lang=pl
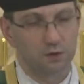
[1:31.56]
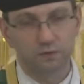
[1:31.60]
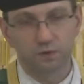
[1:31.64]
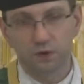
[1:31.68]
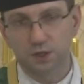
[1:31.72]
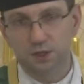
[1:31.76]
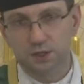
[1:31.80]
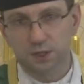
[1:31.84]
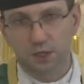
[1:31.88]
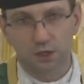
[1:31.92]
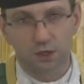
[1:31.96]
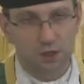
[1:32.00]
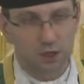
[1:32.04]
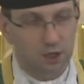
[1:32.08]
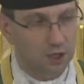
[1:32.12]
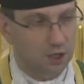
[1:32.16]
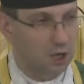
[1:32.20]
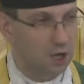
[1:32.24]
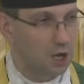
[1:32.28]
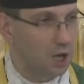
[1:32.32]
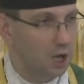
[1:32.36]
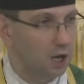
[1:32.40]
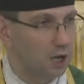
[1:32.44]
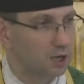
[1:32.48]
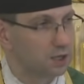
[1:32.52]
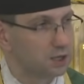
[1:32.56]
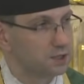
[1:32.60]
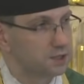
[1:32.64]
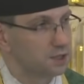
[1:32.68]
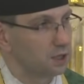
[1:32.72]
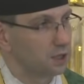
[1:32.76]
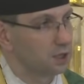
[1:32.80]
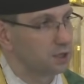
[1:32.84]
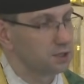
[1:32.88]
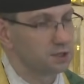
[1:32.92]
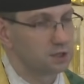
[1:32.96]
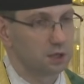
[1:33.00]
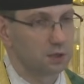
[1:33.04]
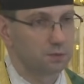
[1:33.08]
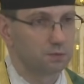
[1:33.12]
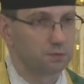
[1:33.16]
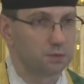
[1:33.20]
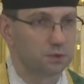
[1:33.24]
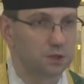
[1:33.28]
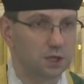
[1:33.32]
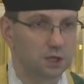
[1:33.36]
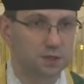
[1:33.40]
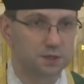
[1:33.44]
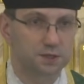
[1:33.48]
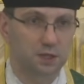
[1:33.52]
Widzę ich, ale
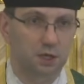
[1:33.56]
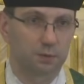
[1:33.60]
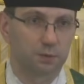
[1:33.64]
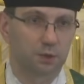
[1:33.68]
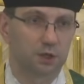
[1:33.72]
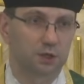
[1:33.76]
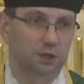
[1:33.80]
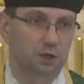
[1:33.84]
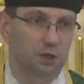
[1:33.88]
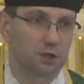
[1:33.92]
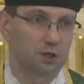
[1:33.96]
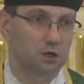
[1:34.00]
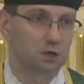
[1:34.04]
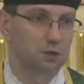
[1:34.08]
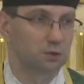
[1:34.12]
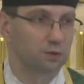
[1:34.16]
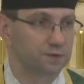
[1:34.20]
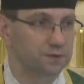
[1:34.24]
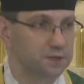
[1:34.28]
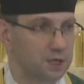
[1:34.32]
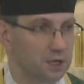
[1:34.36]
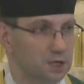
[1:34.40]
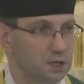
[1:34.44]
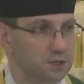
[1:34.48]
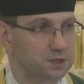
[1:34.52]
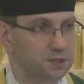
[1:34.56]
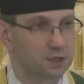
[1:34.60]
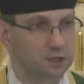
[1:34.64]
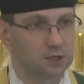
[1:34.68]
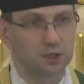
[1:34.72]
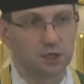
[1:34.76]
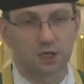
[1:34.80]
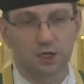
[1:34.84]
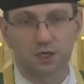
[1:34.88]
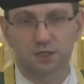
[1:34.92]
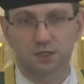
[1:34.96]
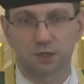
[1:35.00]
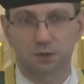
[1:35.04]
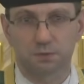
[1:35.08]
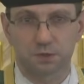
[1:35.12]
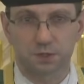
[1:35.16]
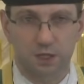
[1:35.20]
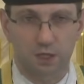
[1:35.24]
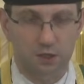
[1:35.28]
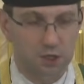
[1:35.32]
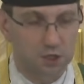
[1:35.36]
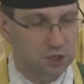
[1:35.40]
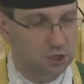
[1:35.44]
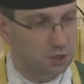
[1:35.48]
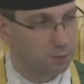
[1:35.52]
zarazem nie znam ich tajników serca i nie jestem w
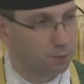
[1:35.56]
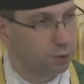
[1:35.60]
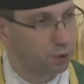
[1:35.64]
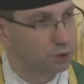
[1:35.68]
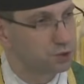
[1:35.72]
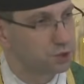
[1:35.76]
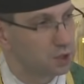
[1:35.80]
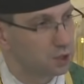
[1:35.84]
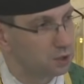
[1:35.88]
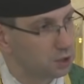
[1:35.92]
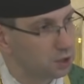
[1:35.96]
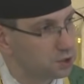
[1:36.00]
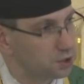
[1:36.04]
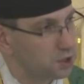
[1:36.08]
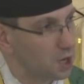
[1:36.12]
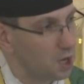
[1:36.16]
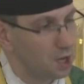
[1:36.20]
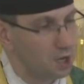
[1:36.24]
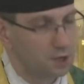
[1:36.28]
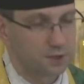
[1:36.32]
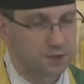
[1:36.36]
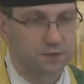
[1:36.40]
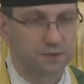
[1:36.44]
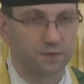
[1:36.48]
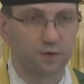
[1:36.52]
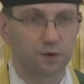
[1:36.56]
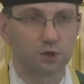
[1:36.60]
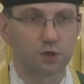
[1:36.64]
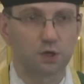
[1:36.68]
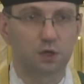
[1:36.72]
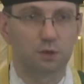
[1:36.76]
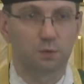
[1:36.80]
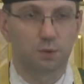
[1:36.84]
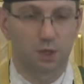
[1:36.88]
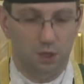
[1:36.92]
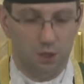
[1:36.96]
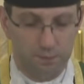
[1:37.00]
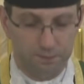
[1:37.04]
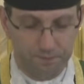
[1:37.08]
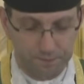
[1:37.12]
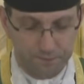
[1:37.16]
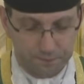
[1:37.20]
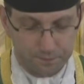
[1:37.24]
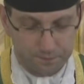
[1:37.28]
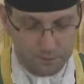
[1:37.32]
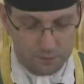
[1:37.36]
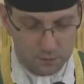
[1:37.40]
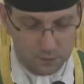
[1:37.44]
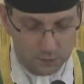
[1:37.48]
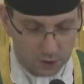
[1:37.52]
stanie się podzielić swoimi
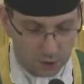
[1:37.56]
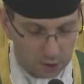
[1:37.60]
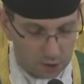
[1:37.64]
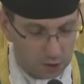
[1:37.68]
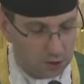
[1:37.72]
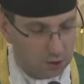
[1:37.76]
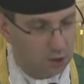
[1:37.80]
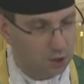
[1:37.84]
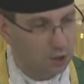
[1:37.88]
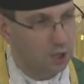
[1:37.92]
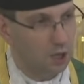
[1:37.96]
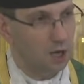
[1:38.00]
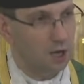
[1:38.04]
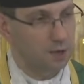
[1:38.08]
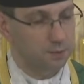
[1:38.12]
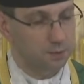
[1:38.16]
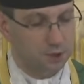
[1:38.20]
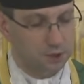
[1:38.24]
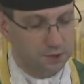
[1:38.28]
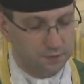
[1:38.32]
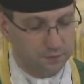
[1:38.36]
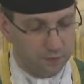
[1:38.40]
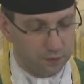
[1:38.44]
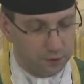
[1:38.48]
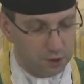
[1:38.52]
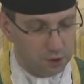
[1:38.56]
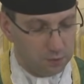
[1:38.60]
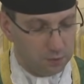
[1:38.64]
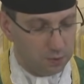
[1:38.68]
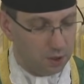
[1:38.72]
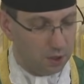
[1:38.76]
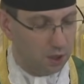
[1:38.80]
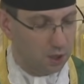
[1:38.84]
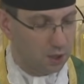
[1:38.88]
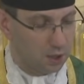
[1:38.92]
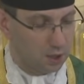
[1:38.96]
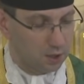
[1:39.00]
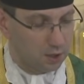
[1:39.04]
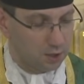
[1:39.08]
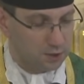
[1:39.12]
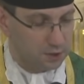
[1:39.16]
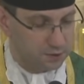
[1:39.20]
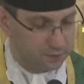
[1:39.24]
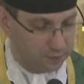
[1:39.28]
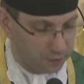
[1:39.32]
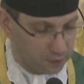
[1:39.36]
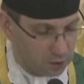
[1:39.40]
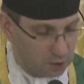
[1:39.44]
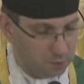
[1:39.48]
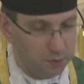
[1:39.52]
tajnikami, swoimi,
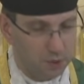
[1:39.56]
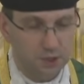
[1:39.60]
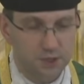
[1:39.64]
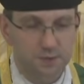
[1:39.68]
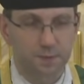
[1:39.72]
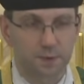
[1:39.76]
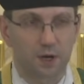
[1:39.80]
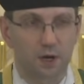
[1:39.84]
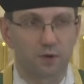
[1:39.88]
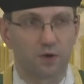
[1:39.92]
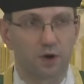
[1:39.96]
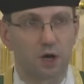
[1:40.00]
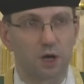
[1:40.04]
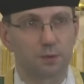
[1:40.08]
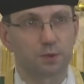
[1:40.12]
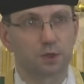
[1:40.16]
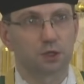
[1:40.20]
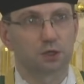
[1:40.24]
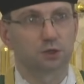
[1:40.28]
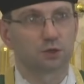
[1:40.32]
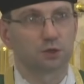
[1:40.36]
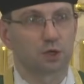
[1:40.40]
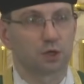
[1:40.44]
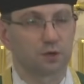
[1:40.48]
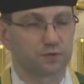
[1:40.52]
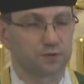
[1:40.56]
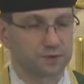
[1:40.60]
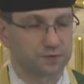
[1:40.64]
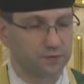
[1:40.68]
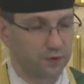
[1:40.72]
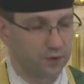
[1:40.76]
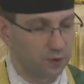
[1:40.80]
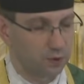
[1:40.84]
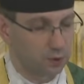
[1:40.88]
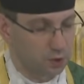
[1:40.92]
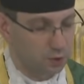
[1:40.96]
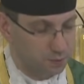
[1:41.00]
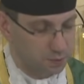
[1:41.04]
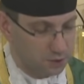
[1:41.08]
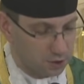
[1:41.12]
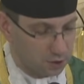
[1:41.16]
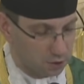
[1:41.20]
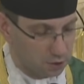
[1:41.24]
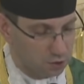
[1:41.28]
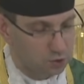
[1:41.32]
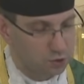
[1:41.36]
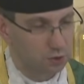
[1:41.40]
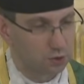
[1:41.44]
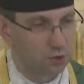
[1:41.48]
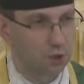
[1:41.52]
swoimi sprawami, które w swoim
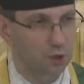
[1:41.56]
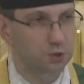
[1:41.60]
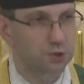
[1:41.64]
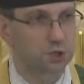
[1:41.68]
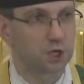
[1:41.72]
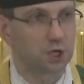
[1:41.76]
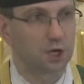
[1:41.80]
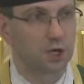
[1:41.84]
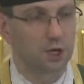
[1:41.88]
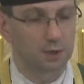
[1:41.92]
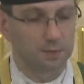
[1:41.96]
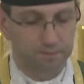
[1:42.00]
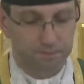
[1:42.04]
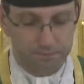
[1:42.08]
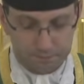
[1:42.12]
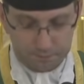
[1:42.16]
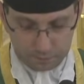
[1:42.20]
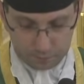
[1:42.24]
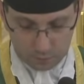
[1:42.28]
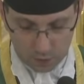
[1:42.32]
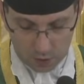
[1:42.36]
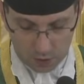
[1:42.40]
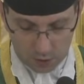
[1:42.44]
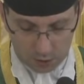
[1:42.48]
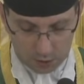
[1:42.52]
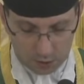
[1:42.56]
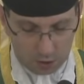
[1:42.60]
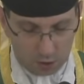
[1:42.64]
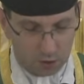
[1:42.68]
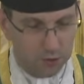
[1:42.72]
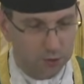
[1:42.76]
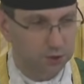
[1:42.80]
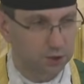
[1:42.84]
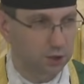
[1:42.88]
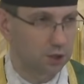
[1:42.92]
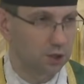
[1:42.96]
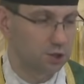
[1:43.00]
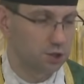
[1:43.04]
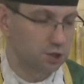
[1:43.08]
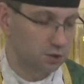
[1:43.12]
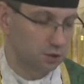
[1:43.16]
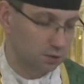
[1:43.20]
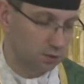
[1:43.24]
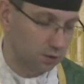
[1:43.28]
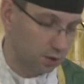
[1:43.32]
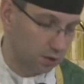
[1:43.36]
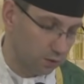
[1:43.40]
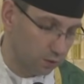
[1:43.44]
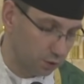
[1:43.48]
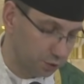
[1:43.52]
sercu noszę. I dlatego też
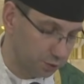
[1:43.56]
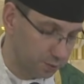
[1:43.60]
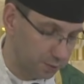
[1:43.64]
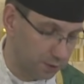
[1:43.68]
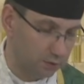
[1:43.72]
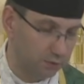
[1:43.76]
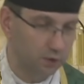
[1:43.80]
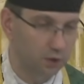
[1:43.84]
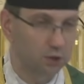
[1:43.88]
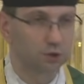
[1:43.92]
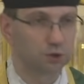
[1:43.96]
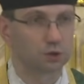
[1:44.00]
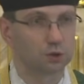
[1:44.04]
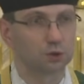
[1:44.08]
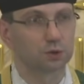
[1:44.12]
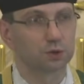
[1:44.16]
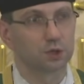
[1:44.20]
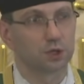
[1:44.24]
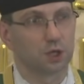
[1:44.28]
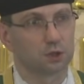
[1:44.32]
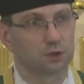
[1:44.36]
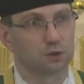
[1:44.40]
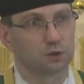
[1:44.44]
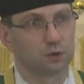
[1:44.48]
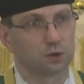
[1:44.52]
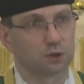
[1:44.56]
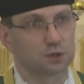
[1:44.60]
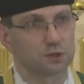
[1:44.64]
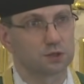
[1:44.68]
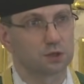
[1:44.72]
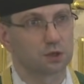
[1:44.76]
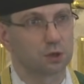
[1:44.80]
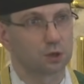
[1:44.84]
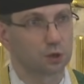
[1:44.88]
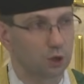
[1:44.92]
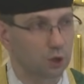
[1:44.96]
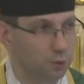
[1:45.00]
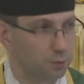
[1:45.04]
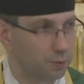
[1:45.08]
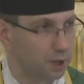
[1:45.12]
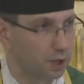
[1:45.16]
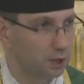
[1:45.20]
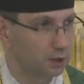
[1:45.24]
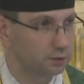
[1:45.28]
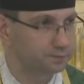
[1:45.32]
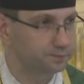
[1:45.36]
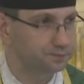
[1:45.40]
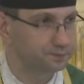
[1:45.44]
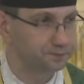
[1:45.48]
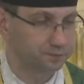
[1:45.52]
niewątpliwie trudna to jest
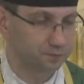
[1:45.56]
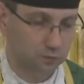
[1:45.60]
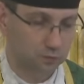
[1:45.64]
choroba.